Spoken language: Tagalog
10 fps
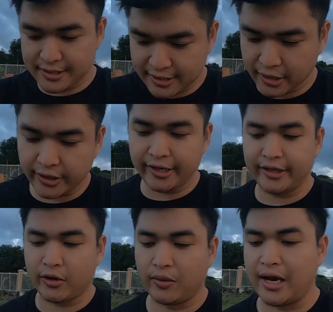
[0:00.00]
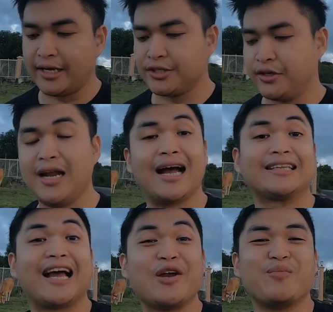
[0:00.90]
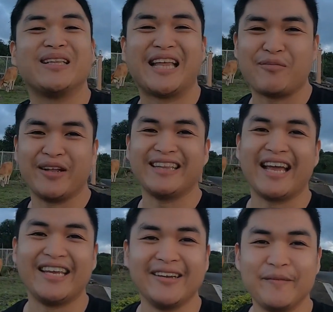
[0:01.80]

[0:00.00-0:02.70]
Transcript: is the great equalizer. Lahat tayo pantay-pantay.